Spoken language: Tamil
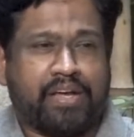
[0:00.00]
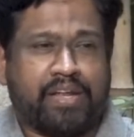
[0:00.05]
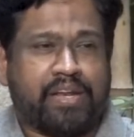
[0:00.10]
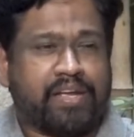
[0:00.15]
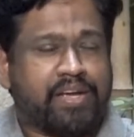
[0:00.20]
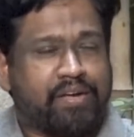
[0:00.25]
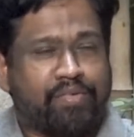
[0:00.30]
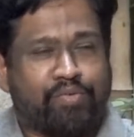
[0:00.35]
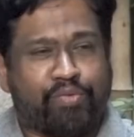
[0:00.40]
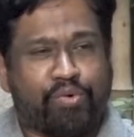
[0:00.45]

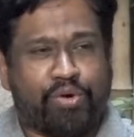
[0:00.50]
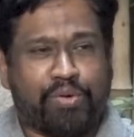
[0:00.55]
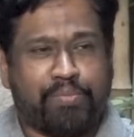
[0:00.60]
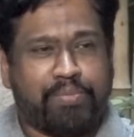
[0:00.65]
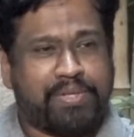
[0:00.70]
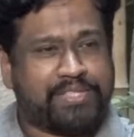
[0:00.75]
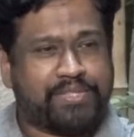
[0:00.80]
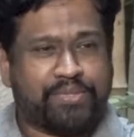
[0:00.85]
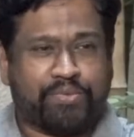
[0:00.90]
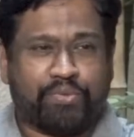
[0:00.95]
எனக்கு அவங்களோட
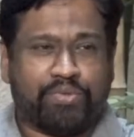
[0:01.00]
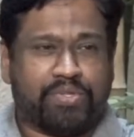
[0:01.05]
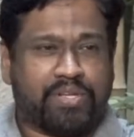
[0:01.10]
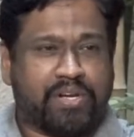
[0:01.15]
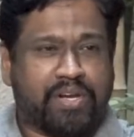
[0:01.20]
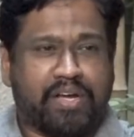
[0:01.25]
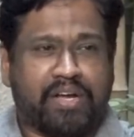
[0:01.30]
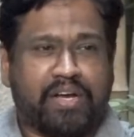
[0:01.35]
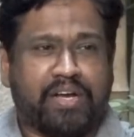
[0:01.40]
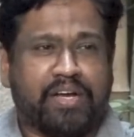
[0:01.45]
பெஸ்ட்டு
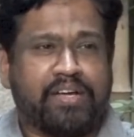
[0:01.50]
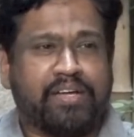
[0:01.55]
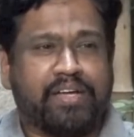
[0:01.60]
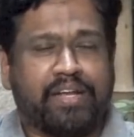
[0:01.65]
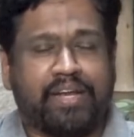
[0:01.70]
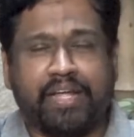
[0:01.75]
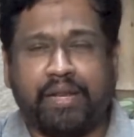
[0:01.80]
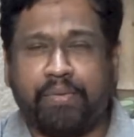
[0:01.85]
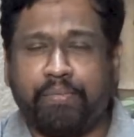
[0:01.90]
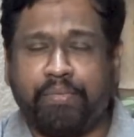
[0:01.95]
கொடுத்துருக்காங்க
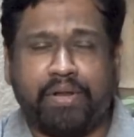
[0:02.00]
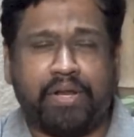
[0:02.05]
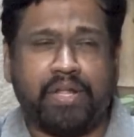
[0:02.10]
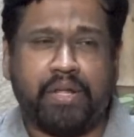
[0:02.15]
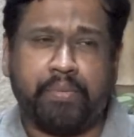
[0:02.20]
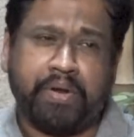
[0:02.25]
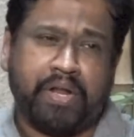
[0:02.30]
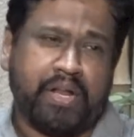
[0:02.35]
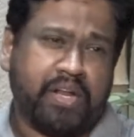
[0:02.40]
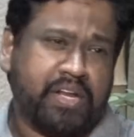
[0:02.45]
எல்லாருமே
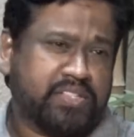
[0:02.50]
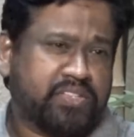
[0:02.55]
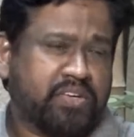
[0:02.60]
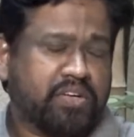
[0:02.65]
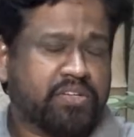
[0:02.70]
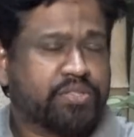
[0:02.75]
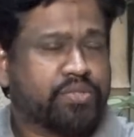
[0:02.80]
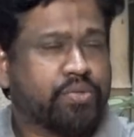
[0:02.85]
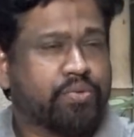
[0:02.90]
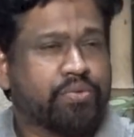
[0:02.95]
எல்லாருமே நல்ல
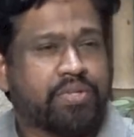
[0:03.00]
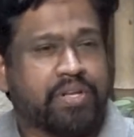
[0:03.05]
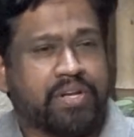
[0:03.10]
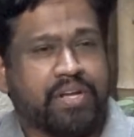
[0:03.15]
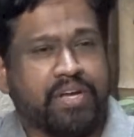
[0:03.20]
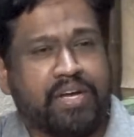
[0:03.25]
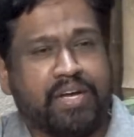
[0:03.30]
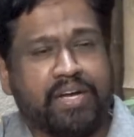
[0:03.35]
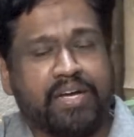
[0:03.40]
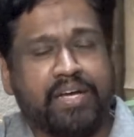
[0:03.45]
சாங்ஸ்
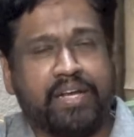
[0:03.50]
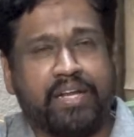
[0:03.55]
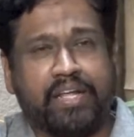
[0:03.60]
கொடுத்துருக்காங்க